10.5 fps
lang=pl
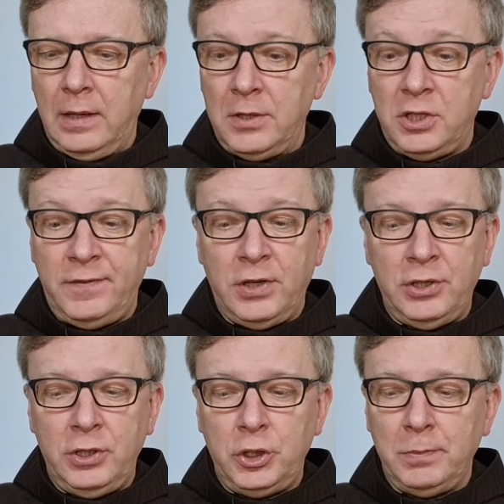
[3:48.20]

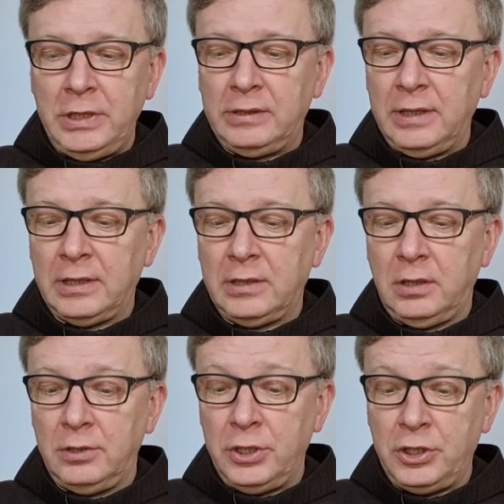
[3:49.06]
Stwierdziliśmy
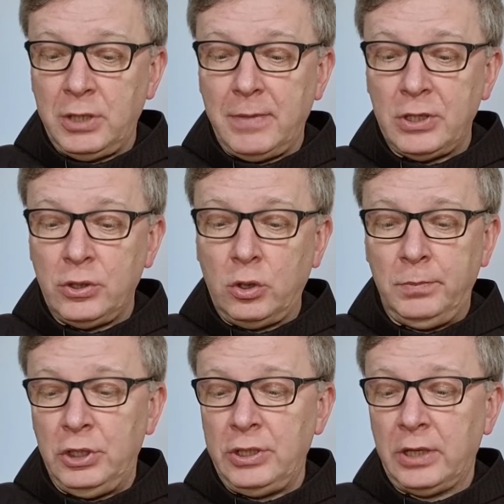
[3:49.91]
jednak, że trzeba
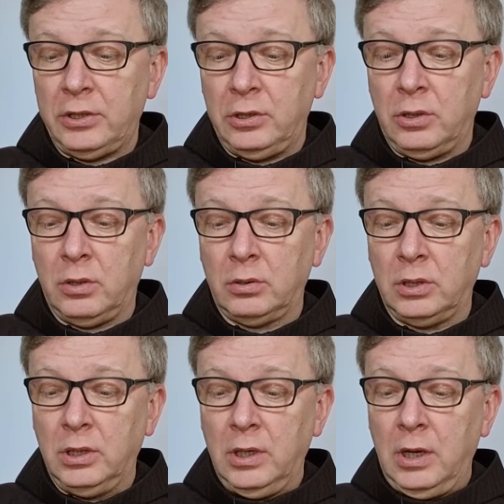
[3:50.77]
zrobić taki
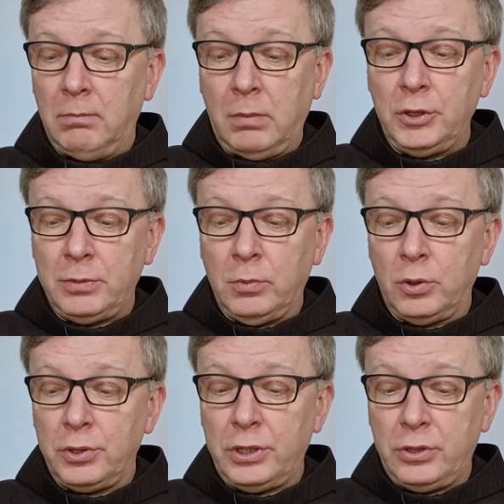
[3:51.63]
krok, bo być
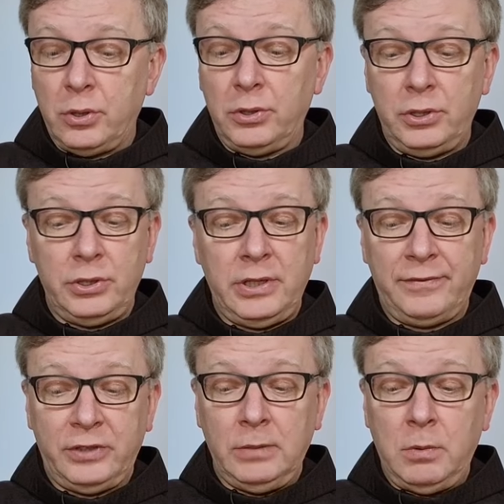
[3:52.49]
może coś się
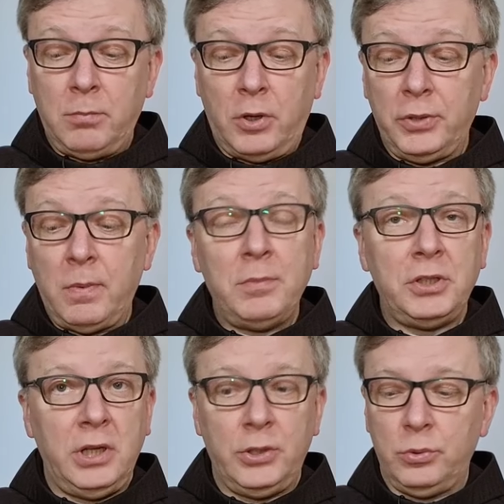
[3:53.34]
w tym moim
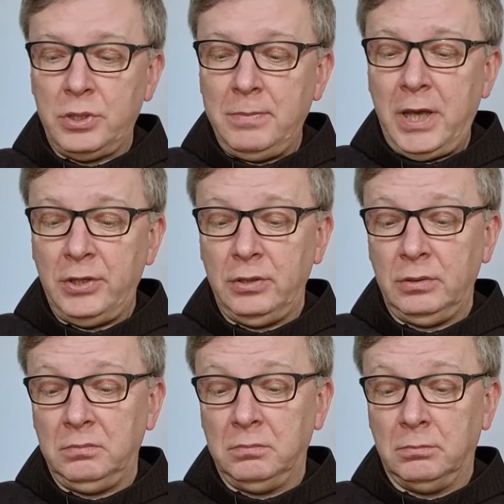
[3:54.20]
myśleniu
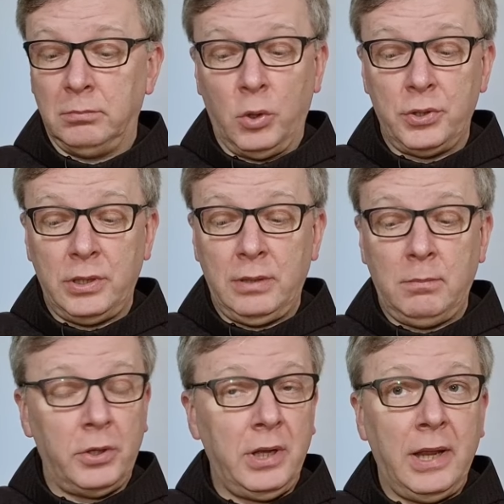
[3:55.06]
zmieni, może
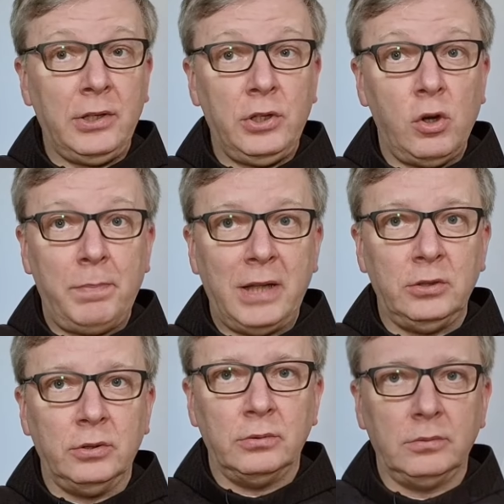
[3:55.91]
moje lęki
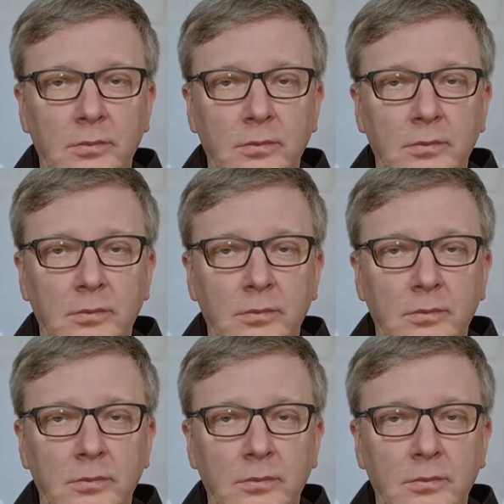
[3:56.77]
opadną.